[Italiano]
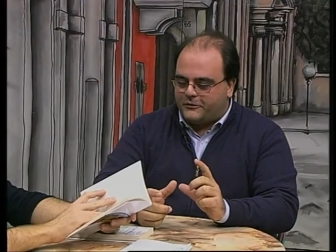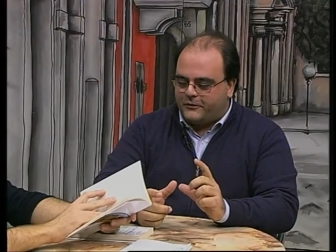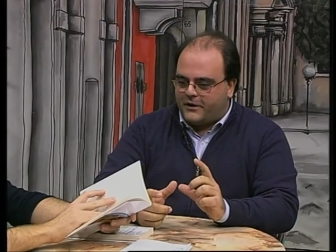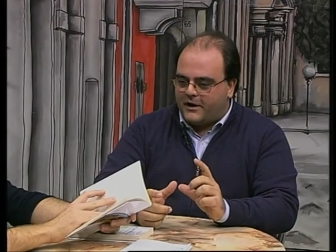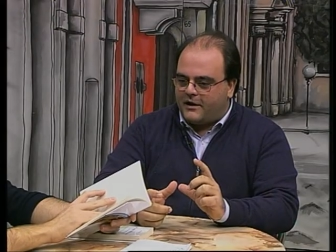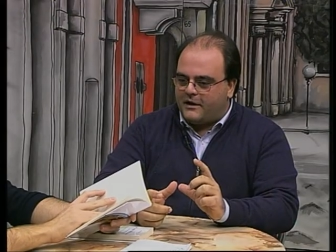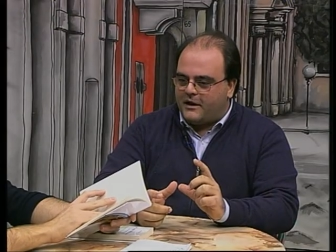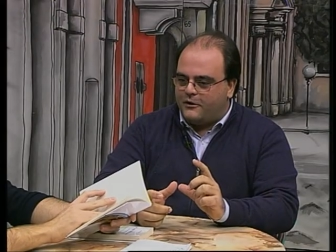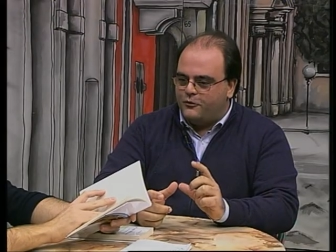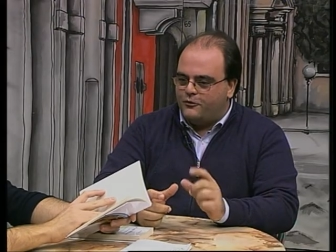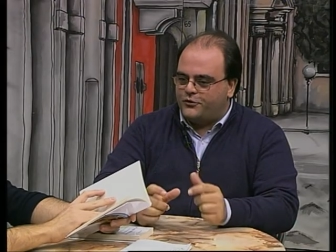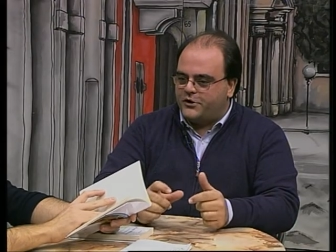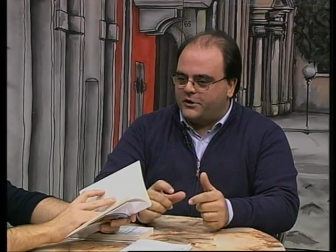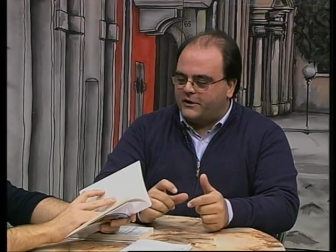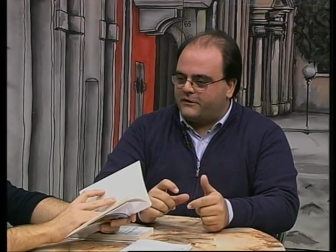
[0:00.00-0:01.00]
fra la
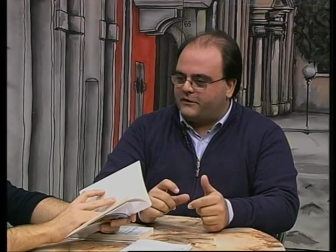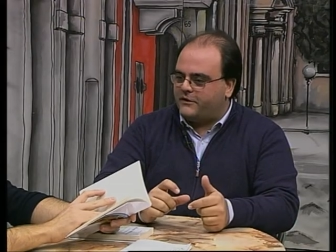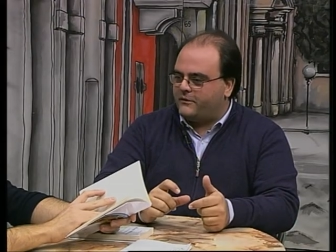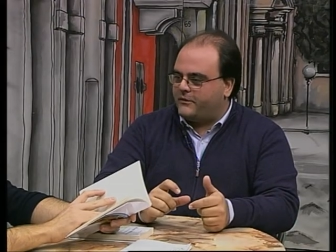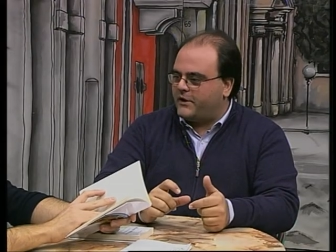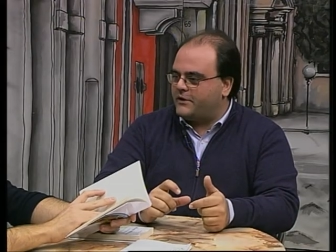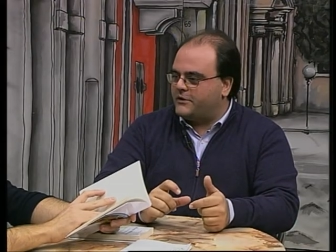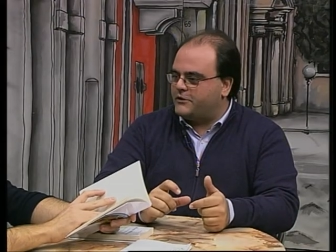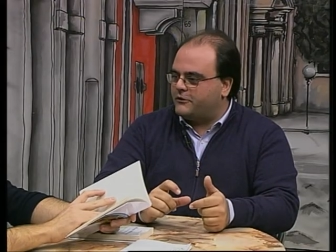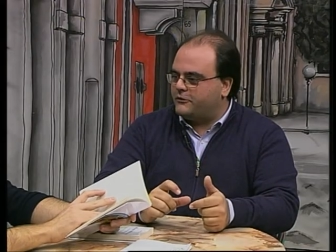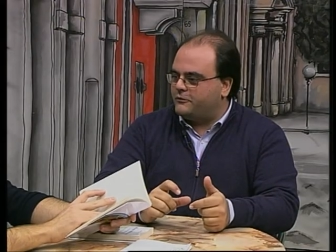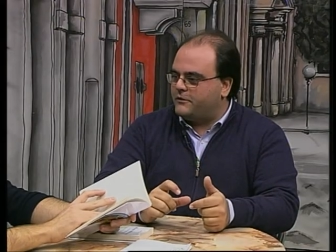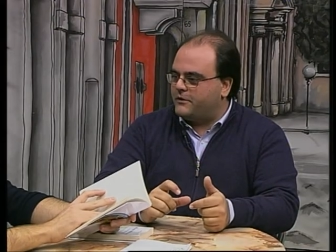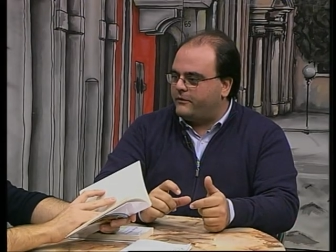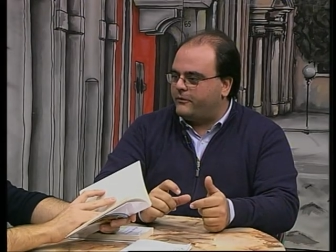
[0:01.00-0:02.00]
luce che si rifrange
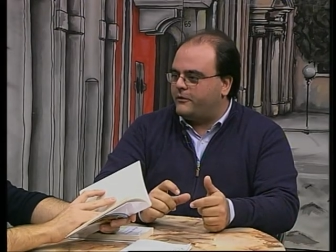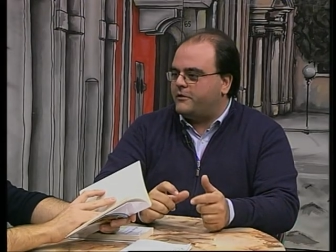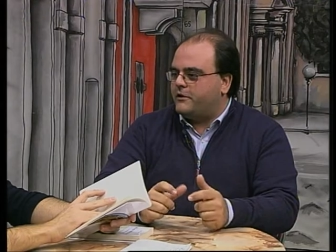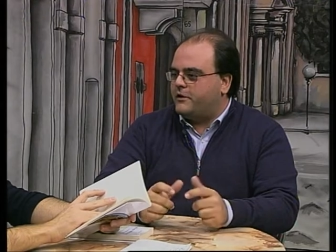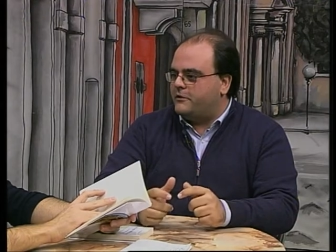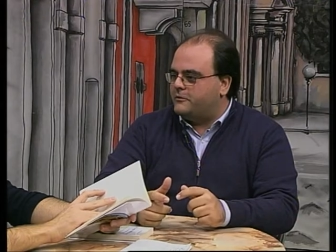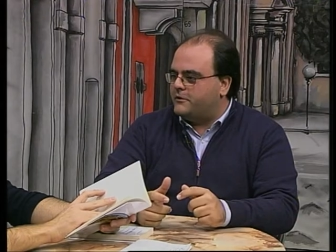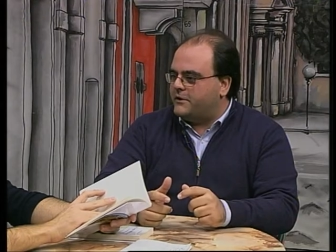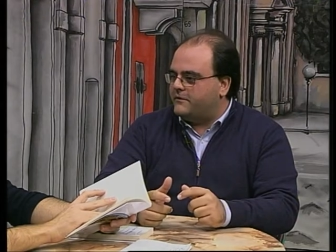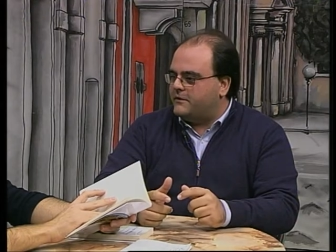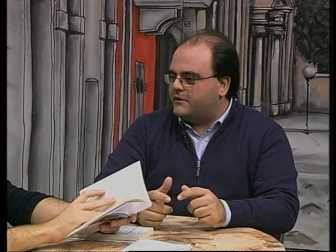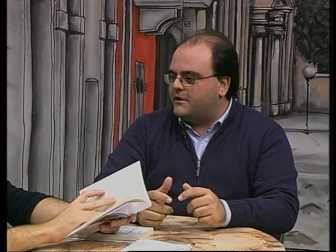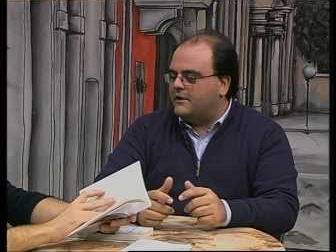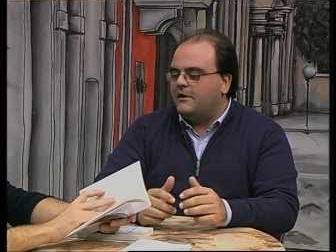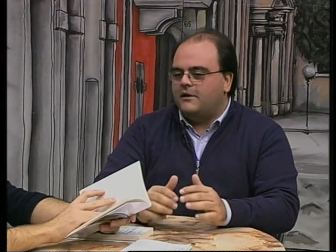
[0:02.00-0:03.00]
sulle foglie degli
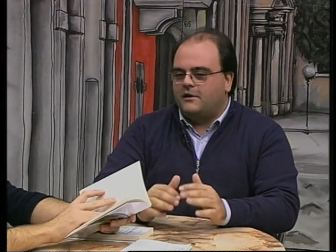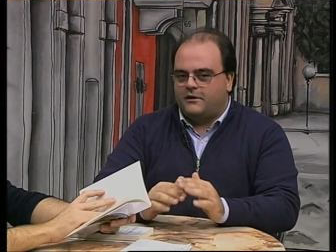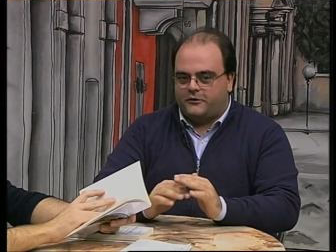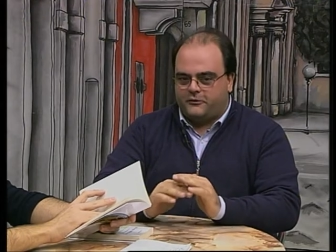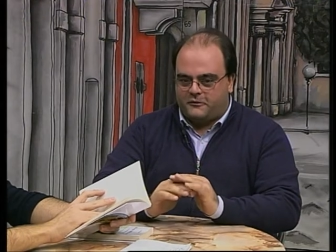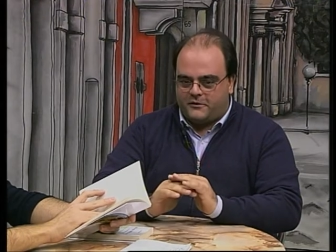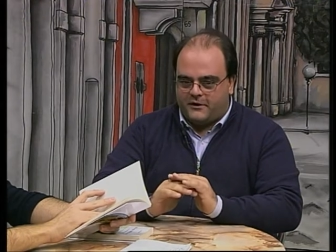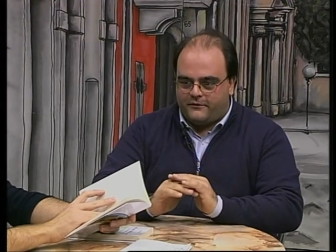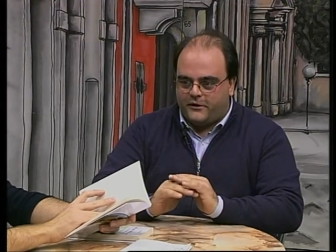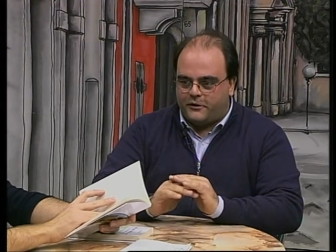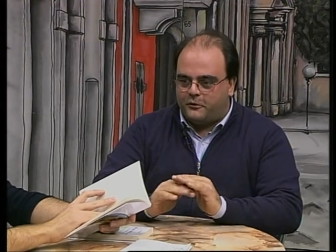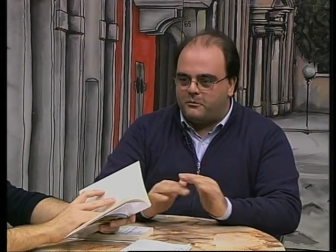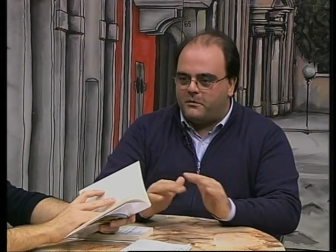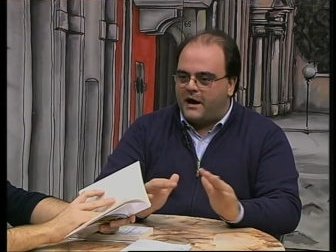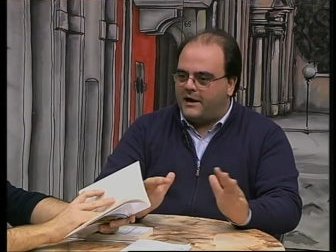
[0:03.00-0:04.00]
ulivi, che sono
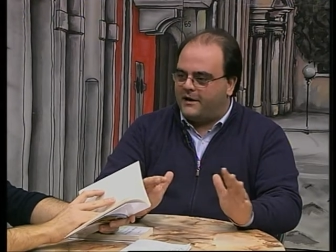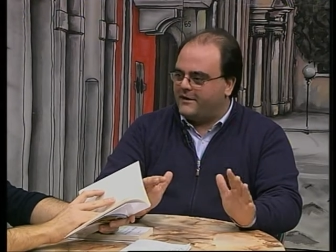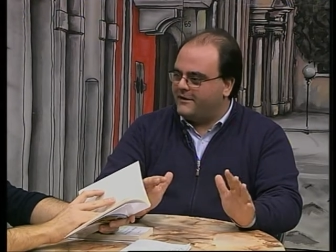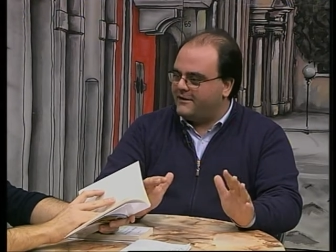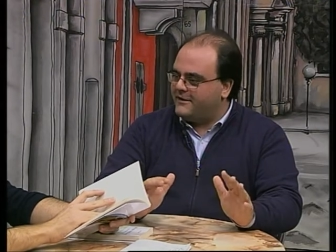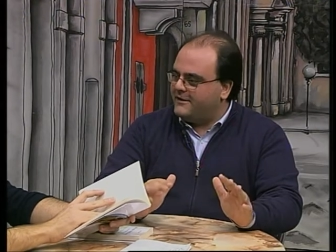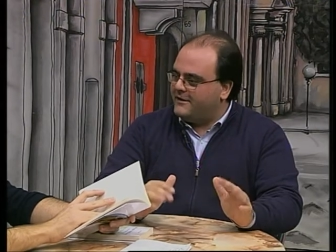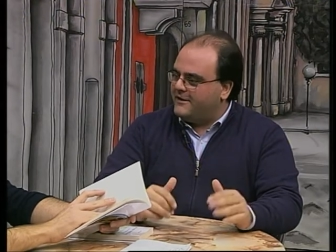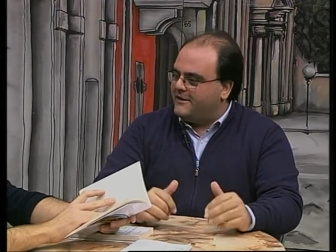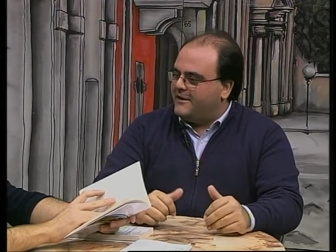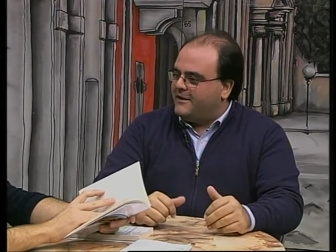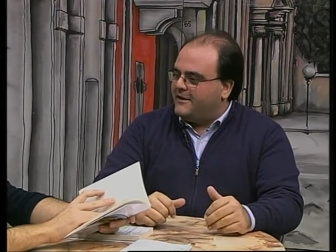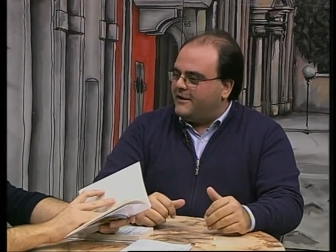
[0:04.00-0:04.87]
davvero un mare, sì.